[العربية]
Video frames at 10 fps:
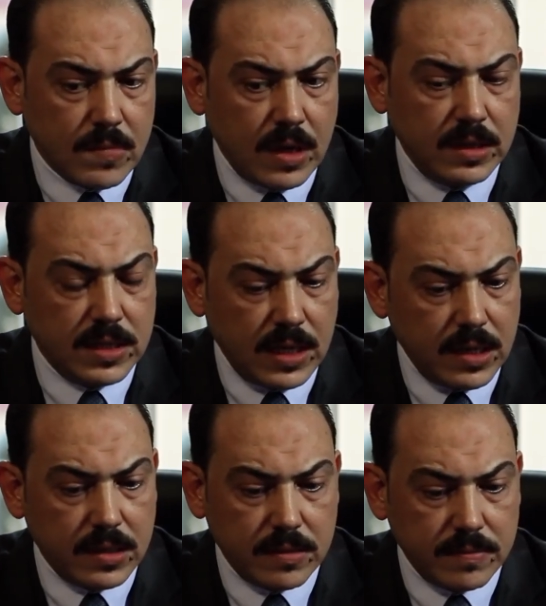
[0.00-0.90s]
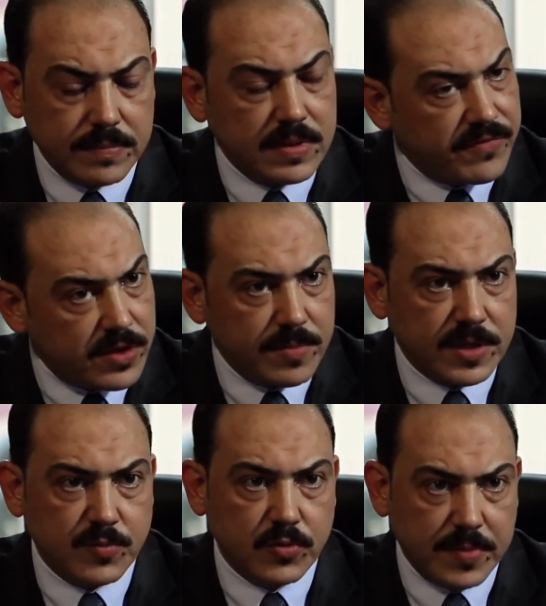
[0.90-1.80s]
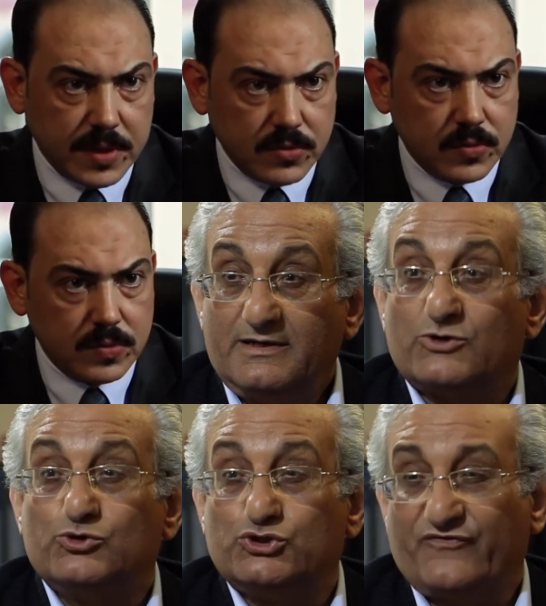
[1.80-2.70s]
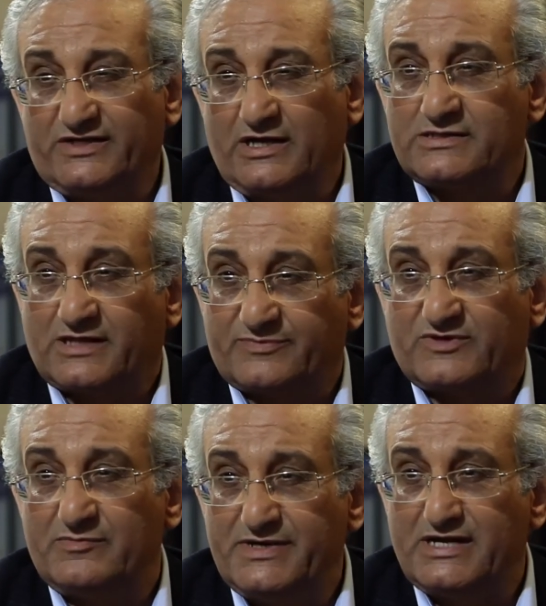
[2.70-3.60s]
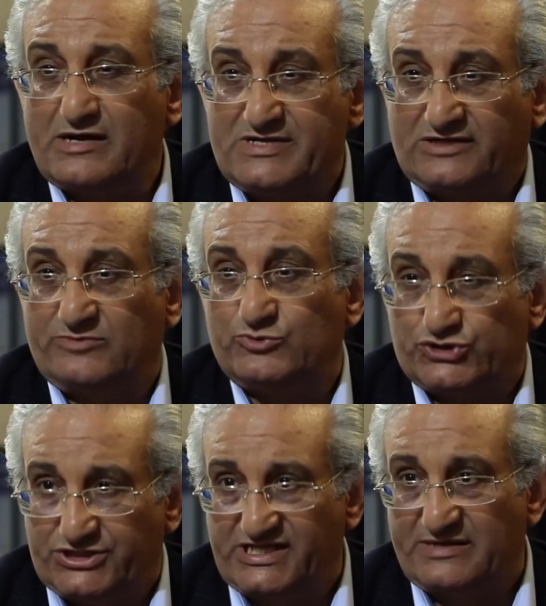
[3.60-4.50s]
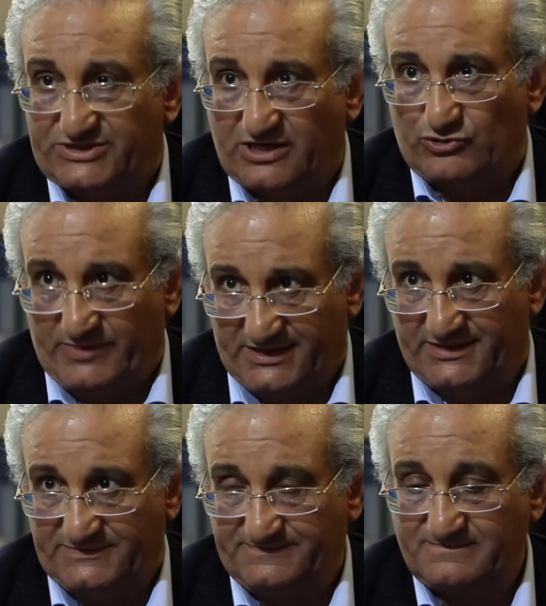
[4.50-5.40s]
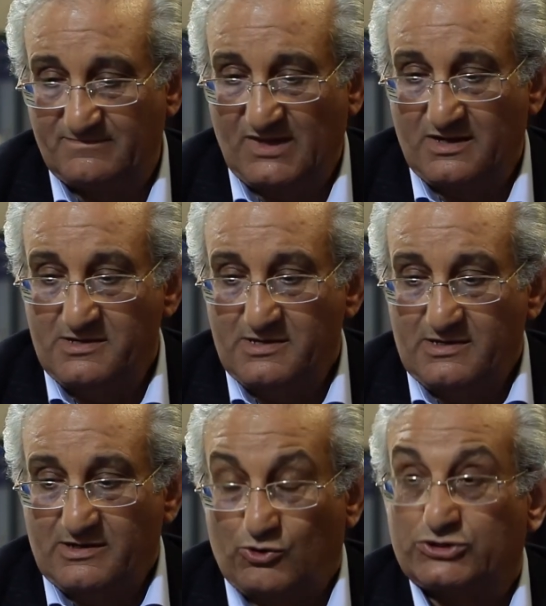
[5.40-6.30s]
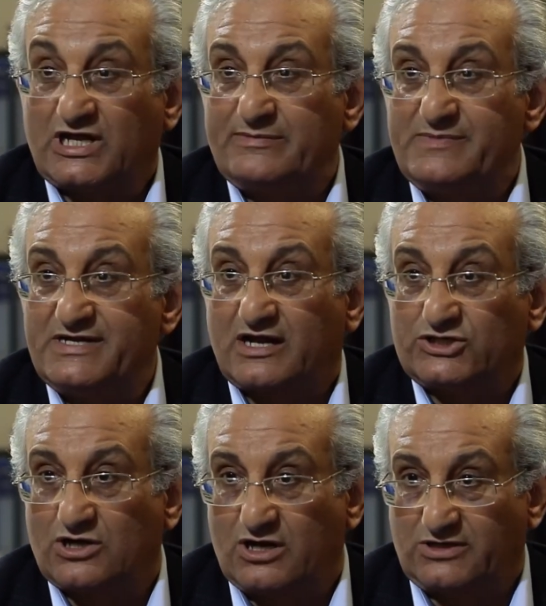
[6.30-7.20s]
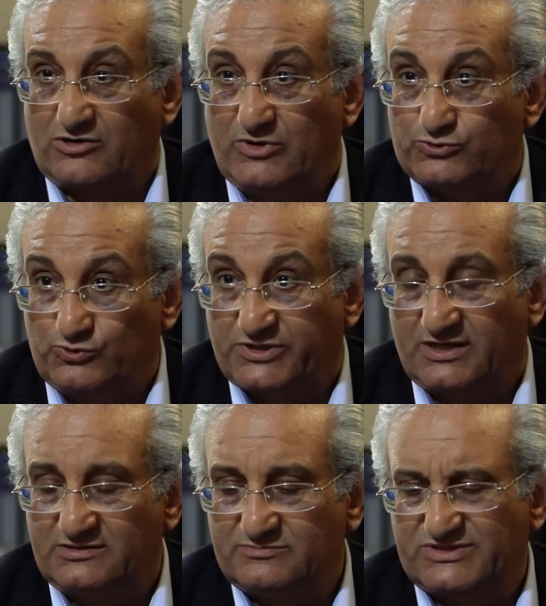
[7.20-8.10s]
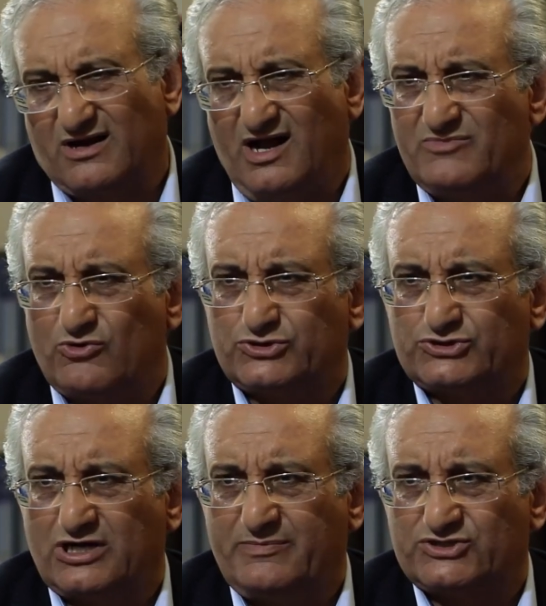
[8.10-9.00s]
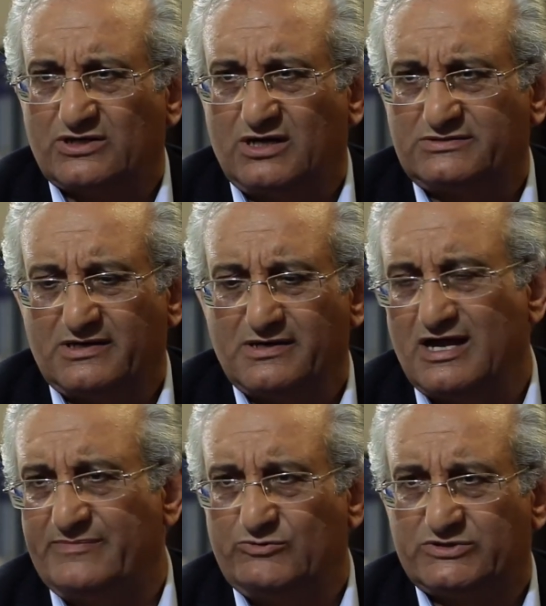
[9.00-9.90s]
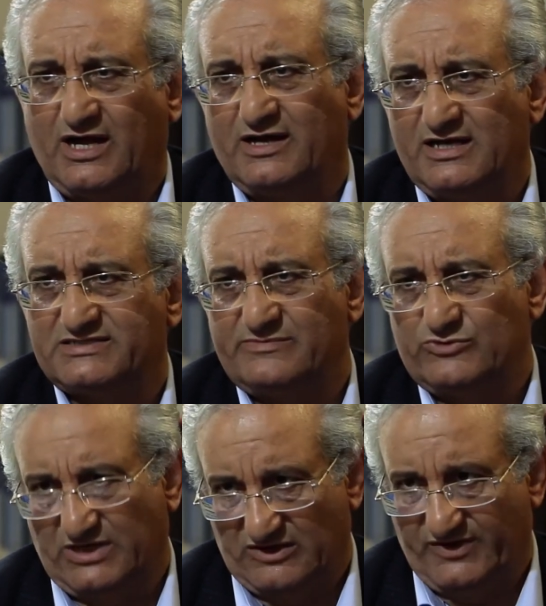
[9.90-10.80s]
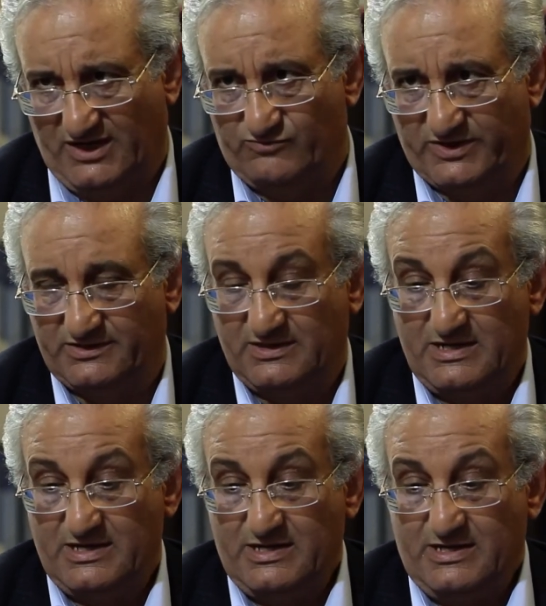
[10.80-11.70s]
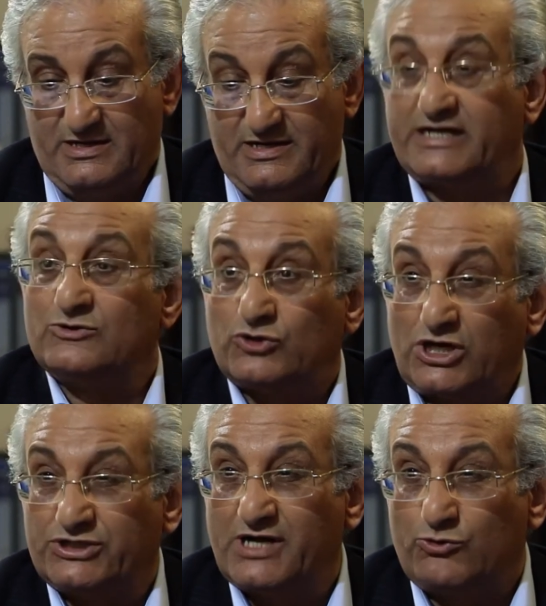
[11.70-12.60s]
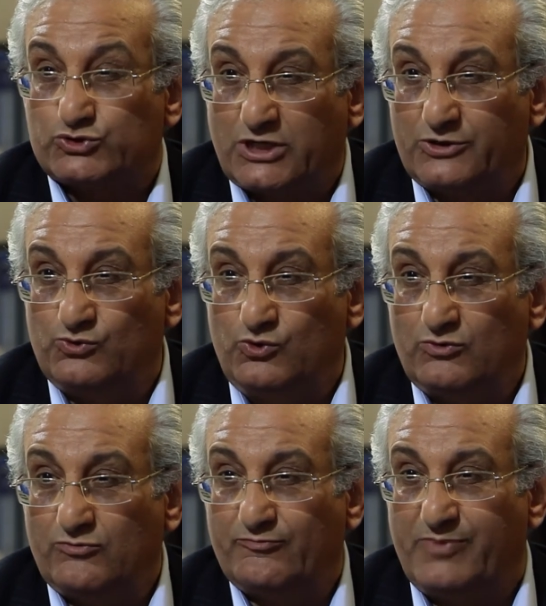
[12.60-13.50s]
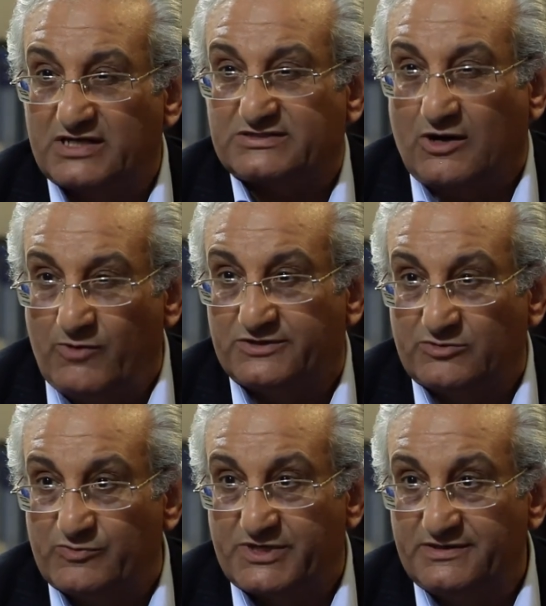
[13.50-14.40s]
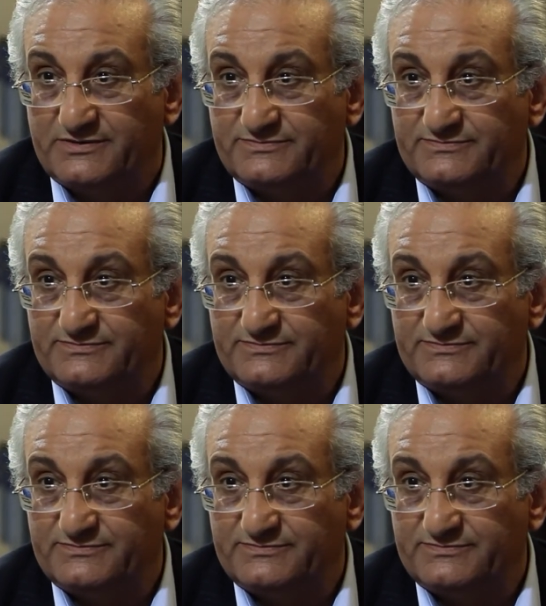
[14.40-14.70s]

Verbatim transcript: عين العقل تفكير مظبوط برضه الكشوفات اللي انا طلبتها منك بتاعت المرشدين اللي بيشتغلوا معانا كنت طالبها منك عشان خاطر الموضوع ده بصراحه ما كنتش طالبها عشان خاطر النيابه والتحقيقات زي ما قلت لك في الاول لكن كنت عشان اوصل له باسرع وقت ممكن